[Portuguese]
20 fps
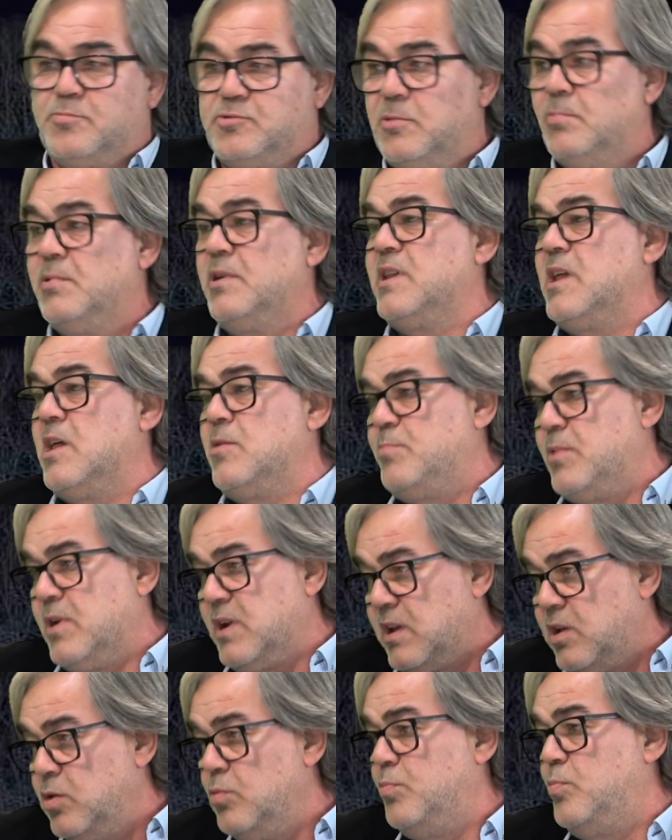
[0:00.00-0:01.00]
a possibilidade
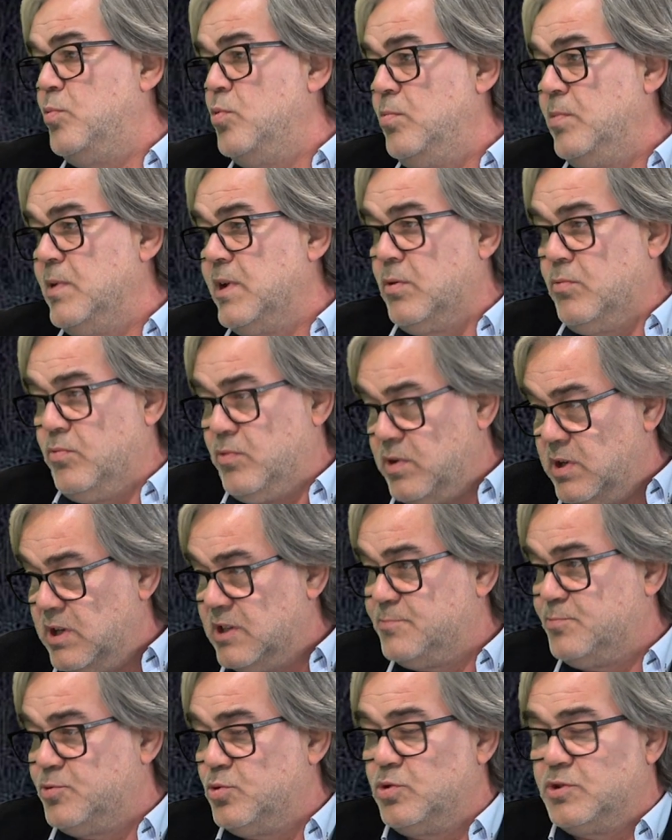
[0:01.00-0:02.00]
para que o público e
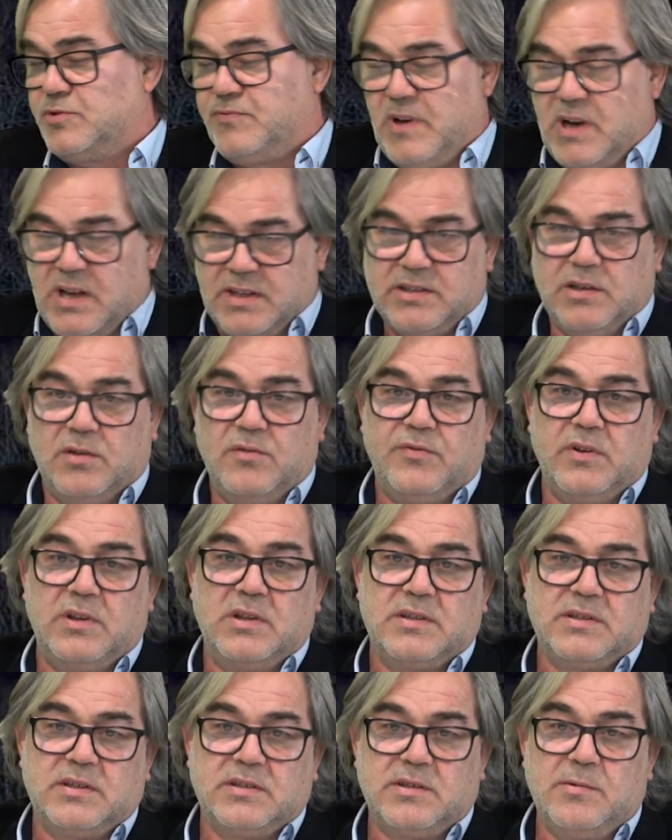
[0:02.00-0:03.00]
as pessoas falassem no fim
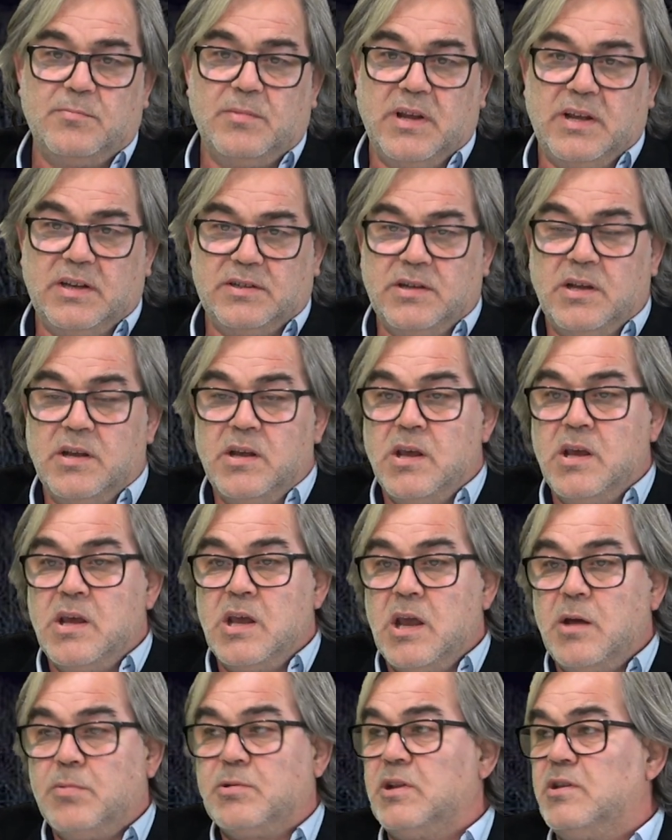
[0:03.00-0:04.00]
das assembleias.
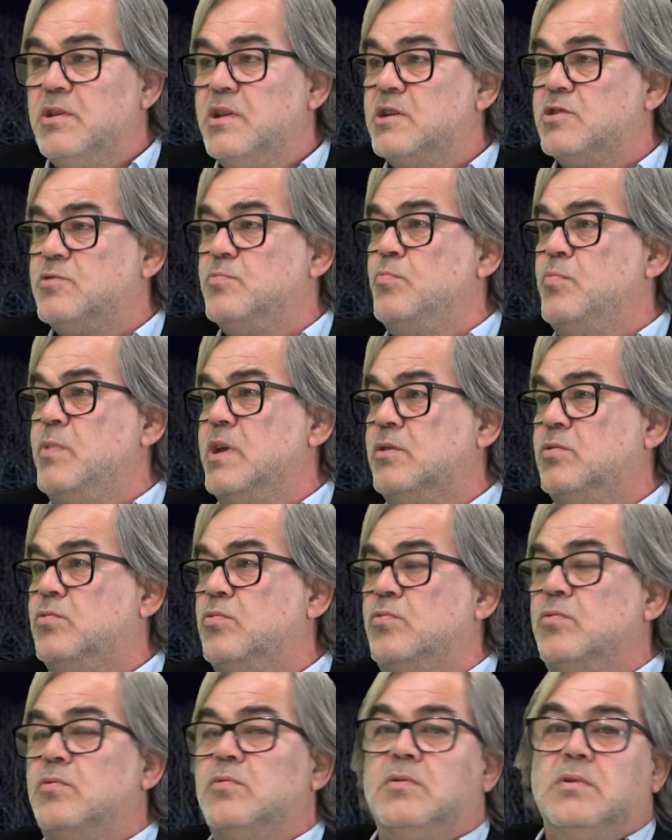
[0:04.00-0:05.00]
E, portanto, neste
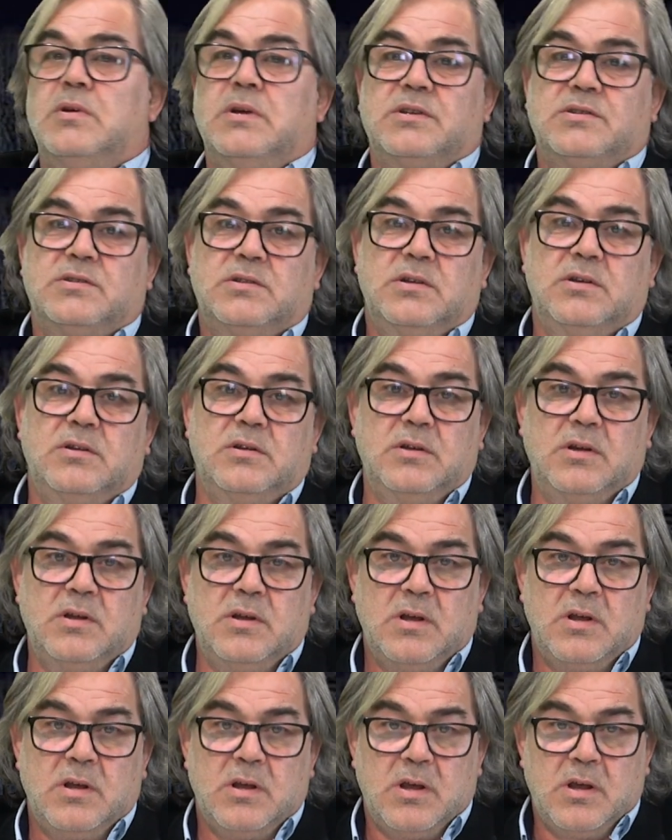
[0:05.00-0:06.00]
momento, este,
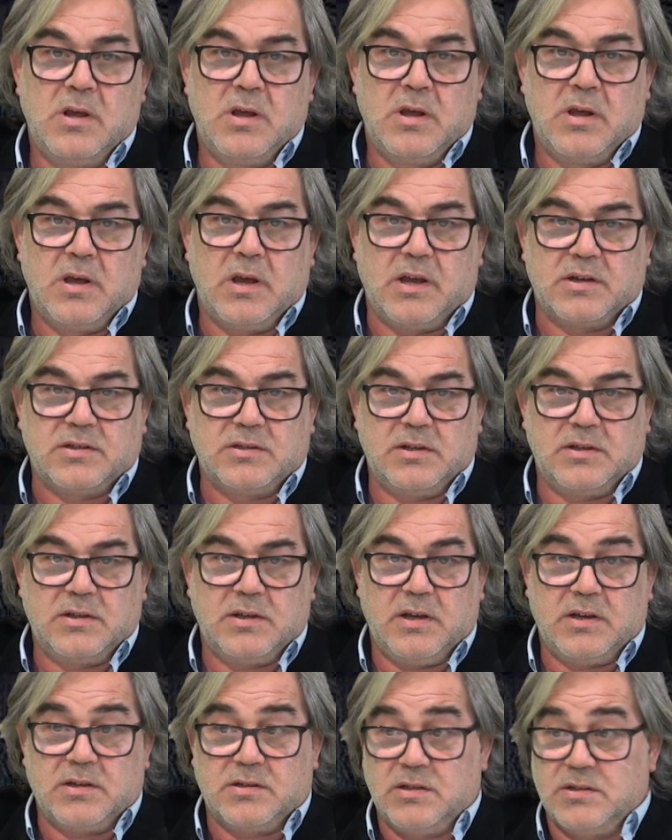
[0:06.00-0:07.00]
esta,
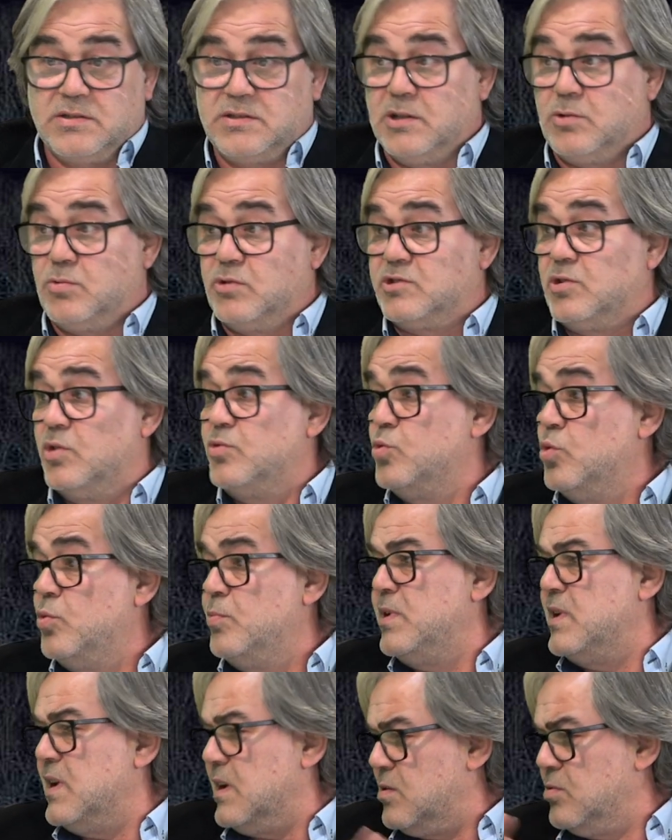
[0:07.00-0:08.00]
esta situação
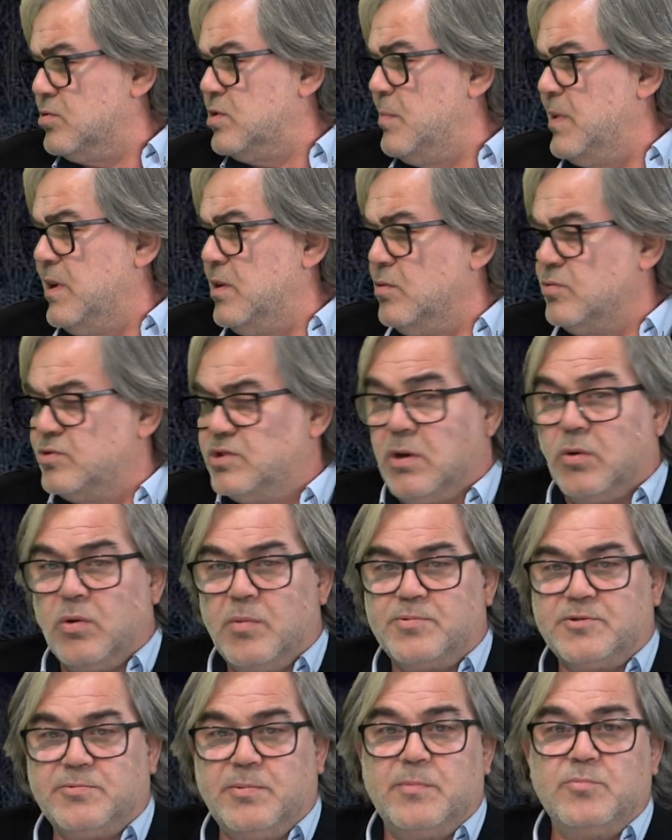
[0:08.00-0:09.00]
dúbia, que eu também não chego
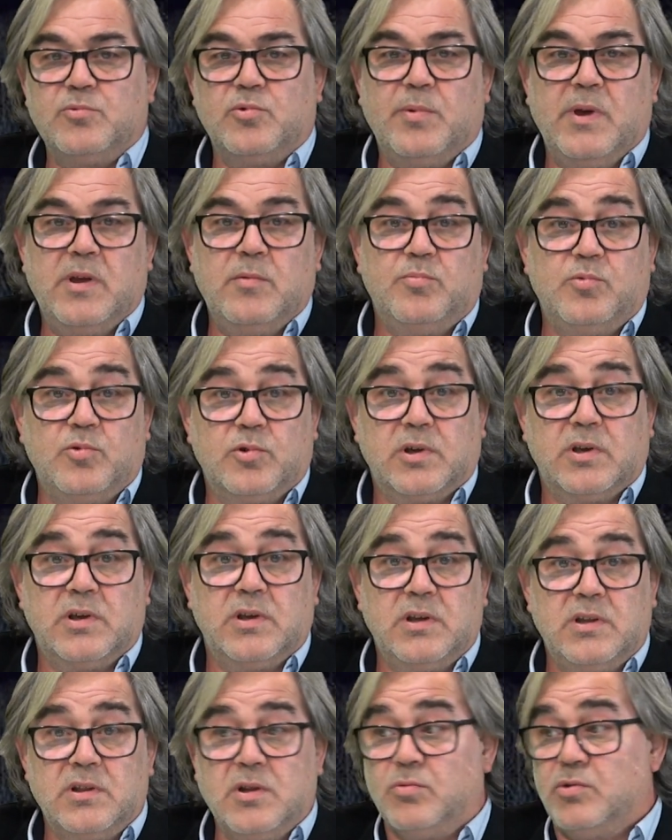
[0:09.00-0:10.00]
a perceber muito bem, porque
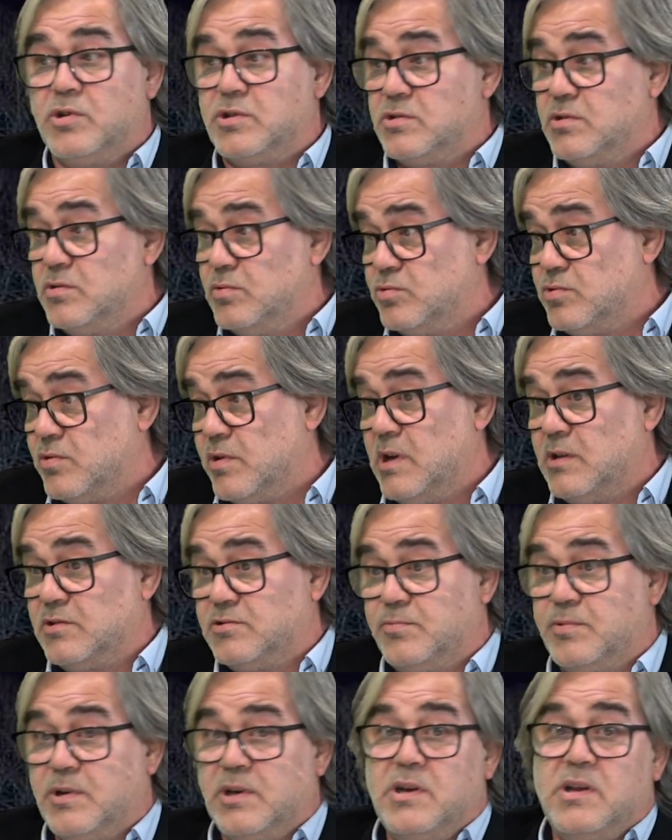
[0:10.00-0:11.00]
ainda hoje no Jornal de
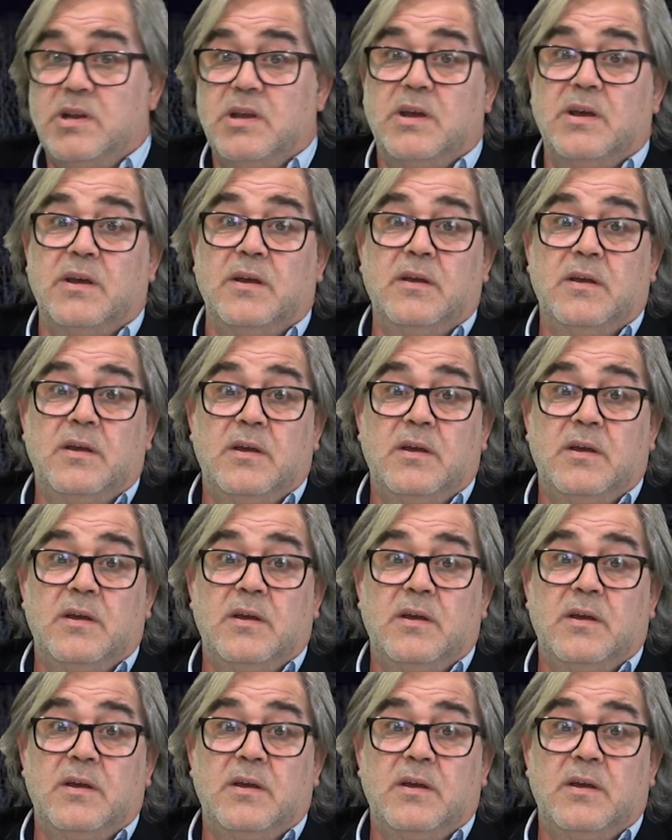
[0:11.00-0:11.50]
Soberania